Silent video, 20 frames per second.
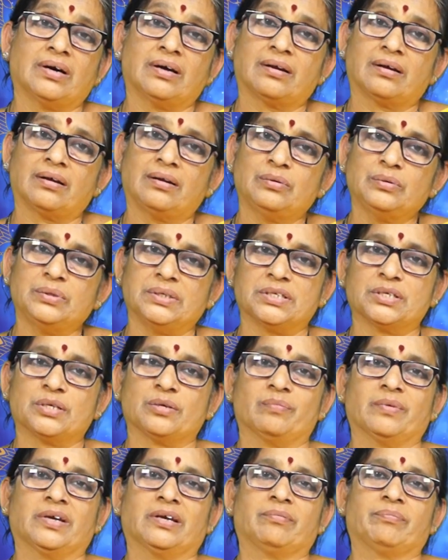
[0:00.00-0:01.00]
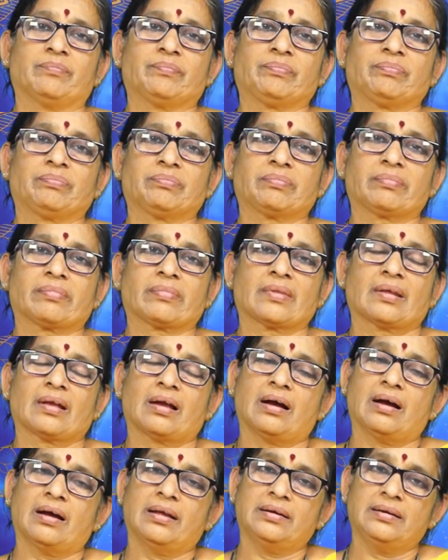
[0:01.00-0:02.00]
వారాలు ఇష్టమే
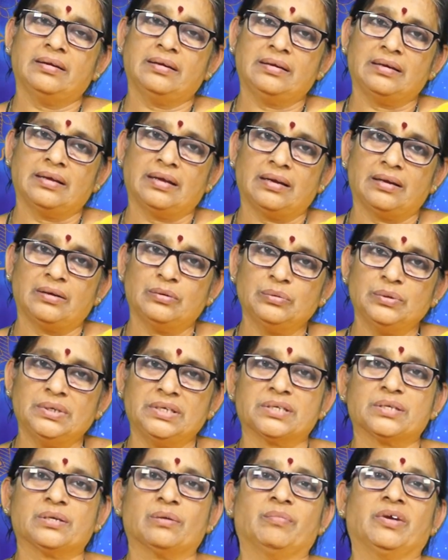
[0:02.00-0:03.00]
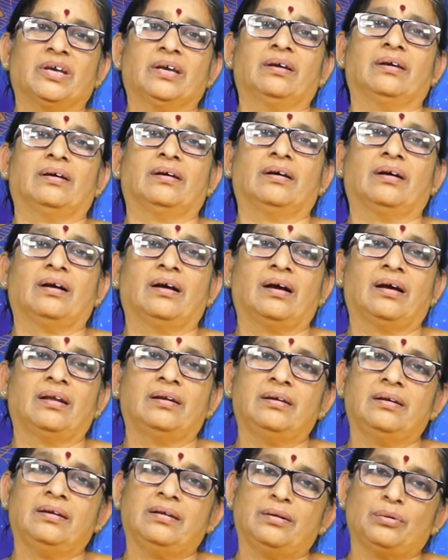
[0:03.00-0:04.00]
అన్ని నెలలు ఇష్టమే
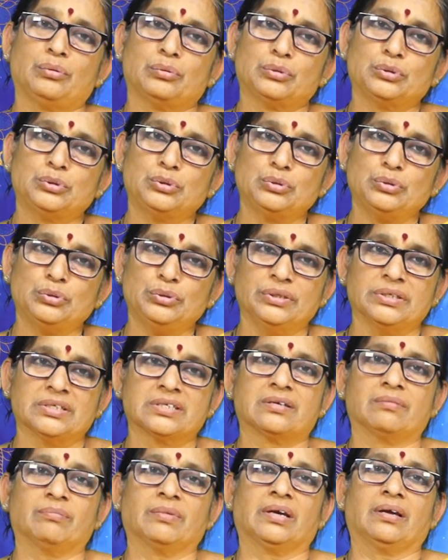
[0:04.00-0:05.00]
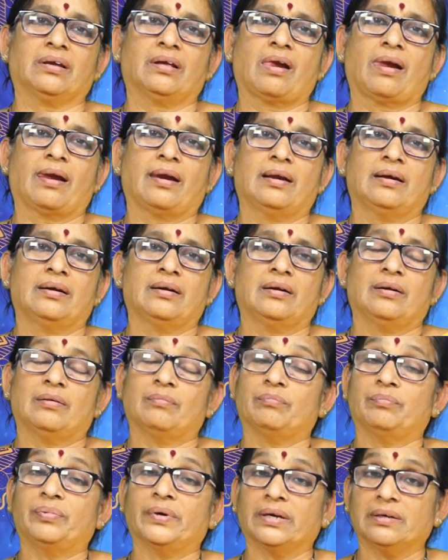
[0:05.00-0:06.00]
అన్ని రోజులు ఇష్టమే
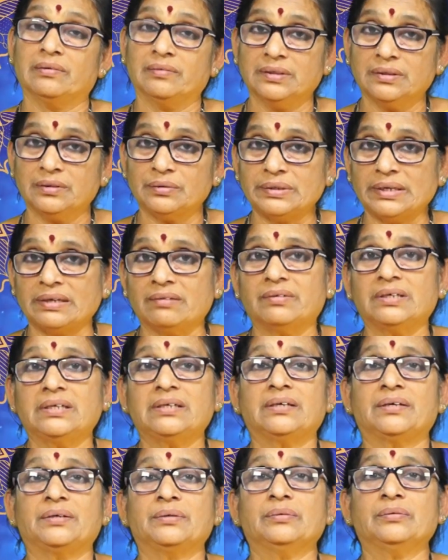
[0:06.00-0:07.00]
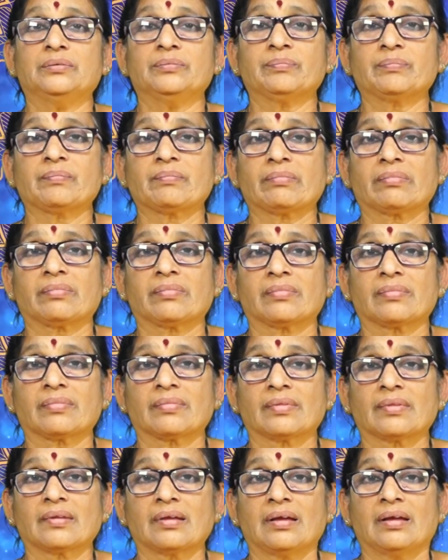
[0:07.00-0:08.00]
భగవంతుడు ఏమంటాడు
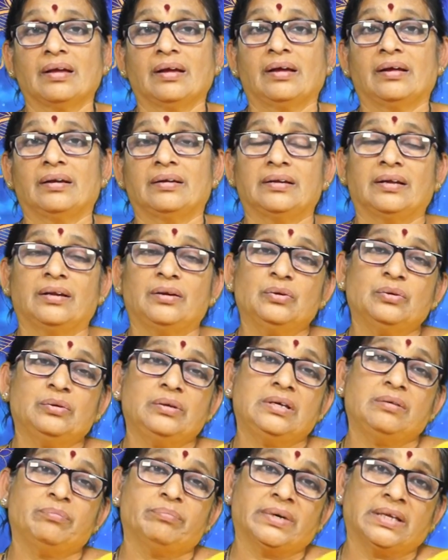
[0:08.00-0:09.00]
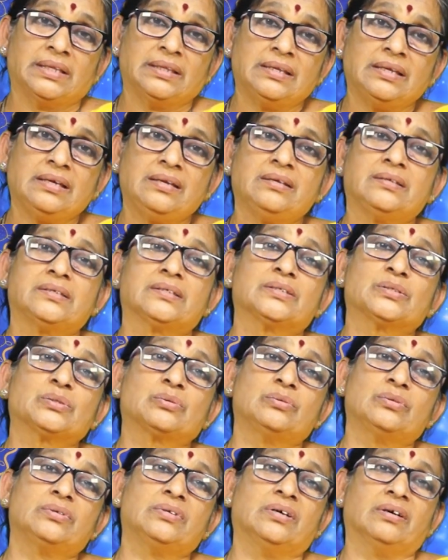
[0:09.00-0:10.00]
నన్ను నీ బందీని
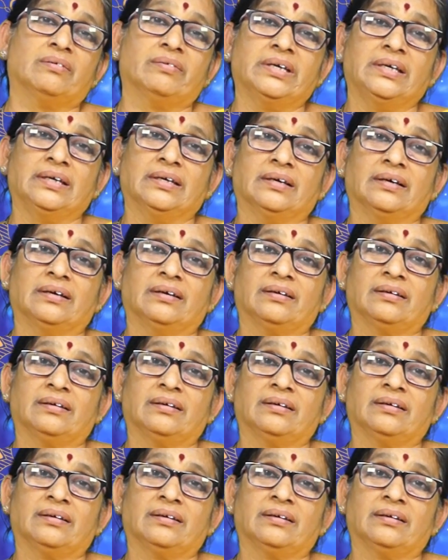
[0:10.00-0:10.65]
చేసుకుంటున్నావయ్యా